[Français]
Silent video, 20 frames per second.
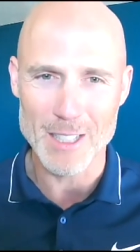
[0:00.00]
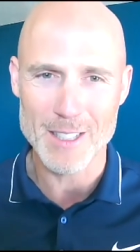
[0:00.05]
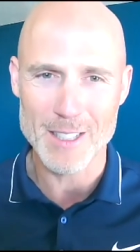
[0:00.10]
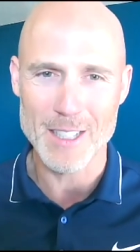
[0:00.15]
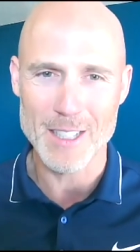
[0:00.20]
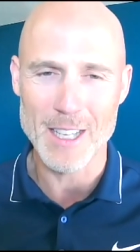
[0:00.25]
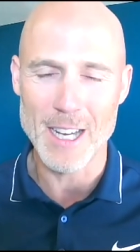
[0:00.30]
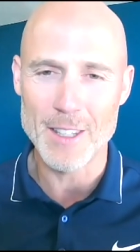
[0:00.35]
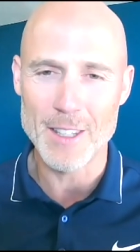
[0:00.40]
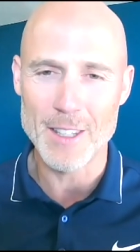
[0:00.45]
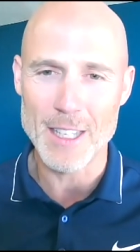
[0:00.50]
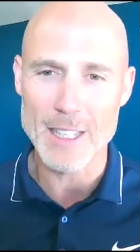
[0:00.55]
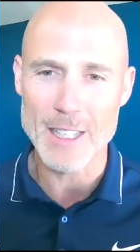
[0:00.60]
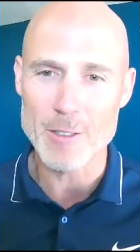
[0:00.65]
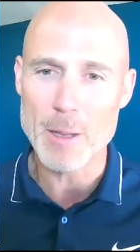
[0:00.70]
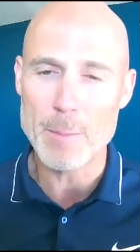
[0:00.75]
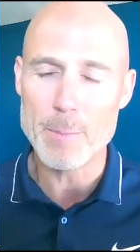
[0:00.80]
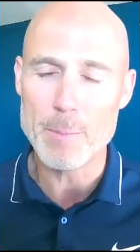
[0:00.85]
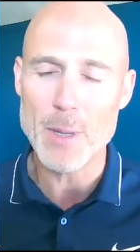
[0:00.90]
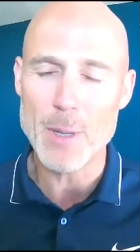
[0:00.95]
C'est un des,
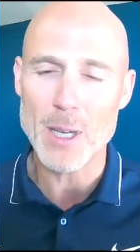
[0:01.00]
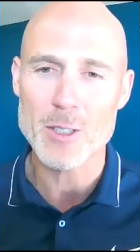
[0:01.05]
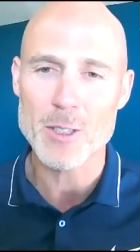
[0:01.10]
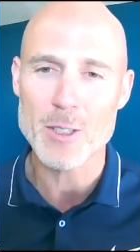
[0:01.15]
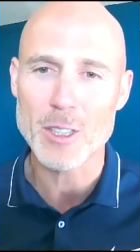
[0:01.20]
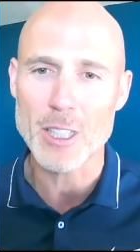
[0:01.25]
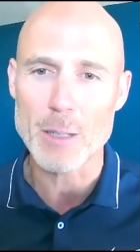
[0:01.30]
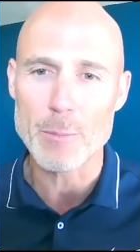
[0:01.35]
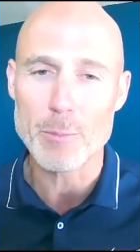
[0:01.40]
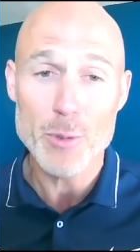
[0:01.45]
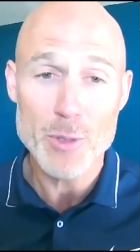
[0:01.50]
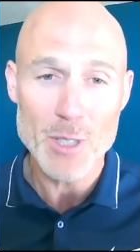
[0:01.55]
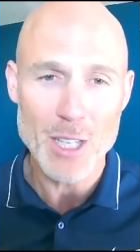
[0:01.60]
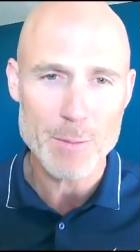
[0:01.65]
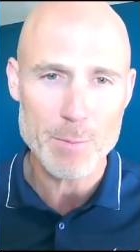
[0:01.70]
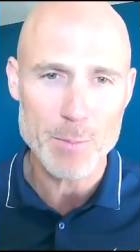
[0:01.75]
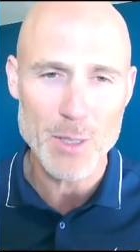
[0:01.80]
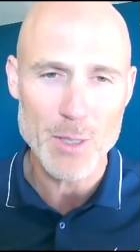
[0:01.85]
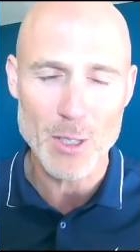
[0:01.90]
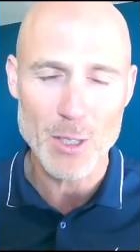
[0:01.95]
une des personnes qui est plus
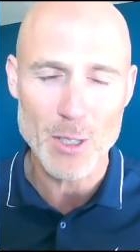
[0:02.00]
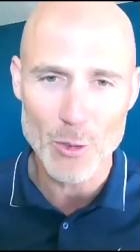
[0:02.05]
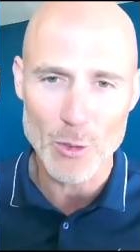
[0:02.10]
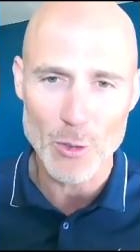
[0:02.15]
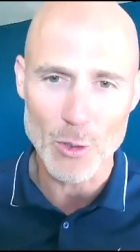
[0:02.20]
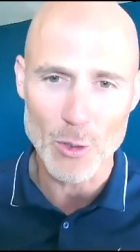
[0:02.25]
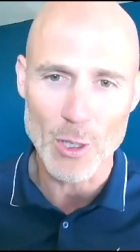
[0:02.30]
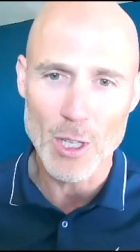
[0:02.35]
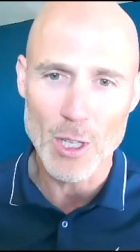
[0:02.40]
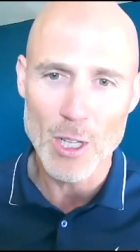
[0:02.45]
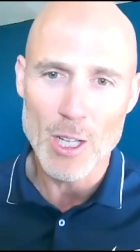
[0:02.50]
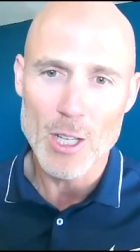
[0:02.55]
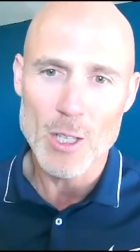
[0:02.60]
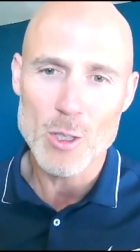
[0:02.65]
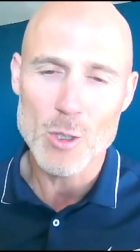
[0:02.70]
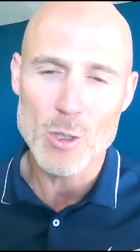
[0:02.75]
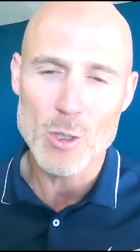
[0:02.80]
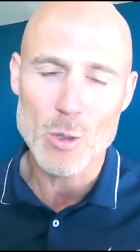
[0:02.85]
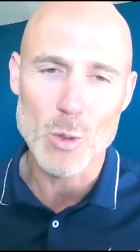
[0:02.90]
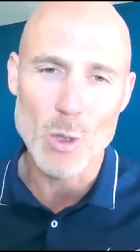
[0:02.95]
inspirante
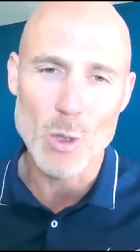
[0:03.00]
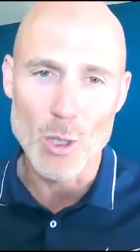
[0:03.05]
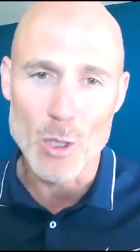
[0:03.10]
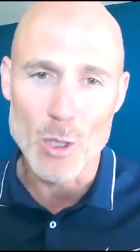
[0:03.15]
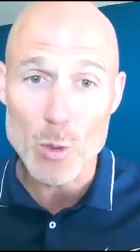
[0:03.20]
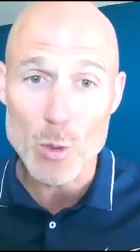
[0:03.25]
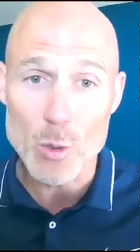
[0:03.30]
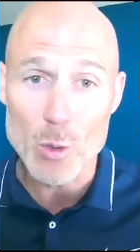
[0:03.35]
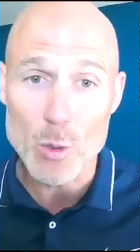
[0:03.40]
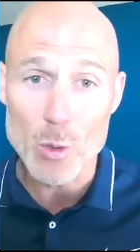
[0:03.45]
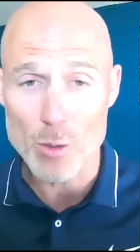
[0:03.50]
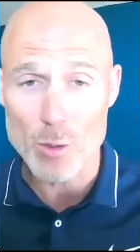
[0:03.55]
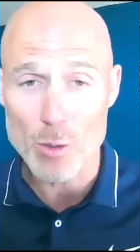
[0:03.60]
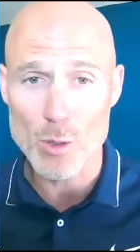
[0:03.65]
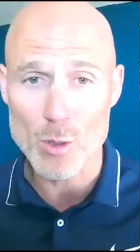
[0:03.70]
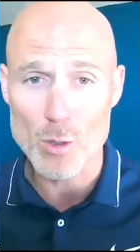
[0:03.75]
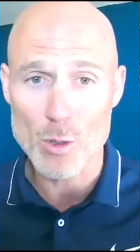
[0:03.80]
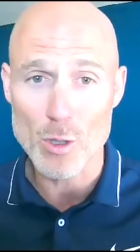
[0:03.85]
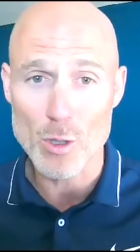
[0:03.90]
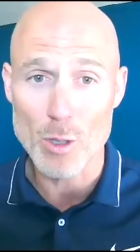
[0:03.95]
sur, les réseaux
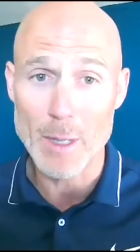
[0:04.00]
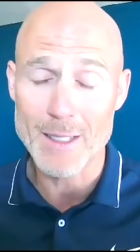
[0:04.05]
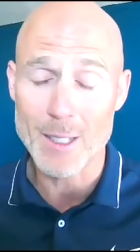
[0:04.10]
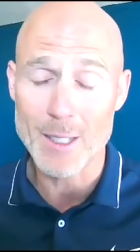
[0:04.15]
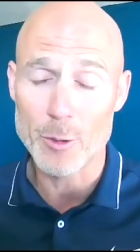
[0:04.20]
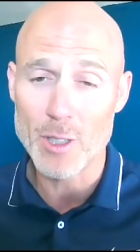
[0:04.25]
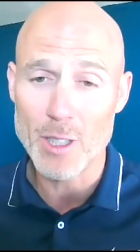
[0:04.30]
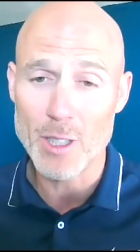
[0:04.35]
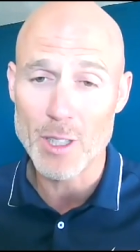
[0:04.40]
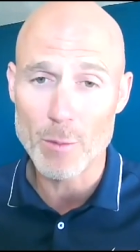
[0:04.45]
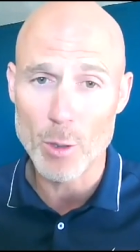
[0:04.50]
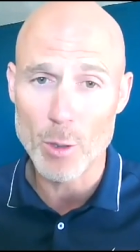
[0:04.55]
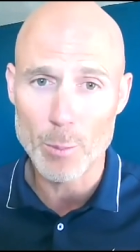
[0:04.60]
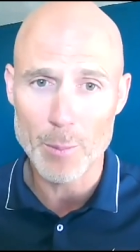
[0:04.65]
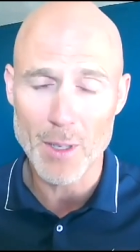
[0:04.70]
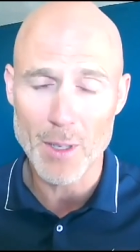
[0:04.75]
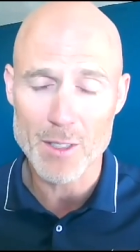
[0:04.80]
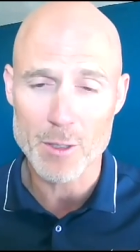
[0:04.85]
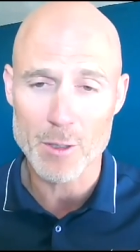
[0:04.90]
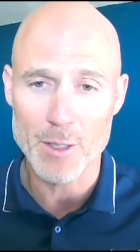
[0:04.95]
sociaux en matière de
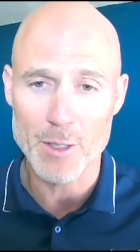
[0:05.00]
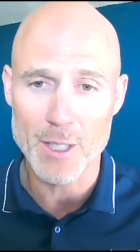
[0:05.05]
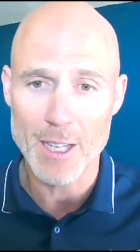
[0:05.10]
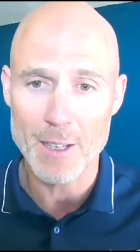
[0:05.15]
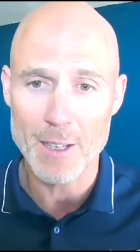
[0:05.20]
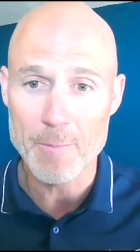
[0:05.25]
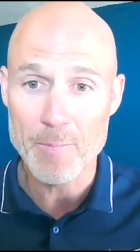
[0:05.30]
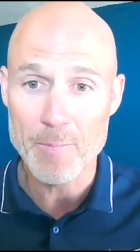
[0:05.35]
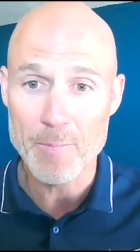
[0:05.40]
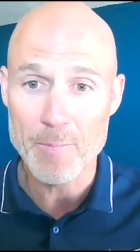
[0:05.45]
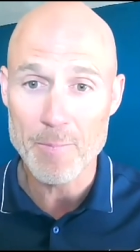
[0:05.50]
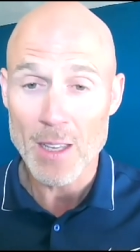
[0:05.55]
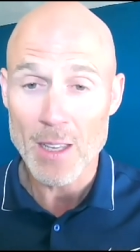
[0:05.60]
développement personnel.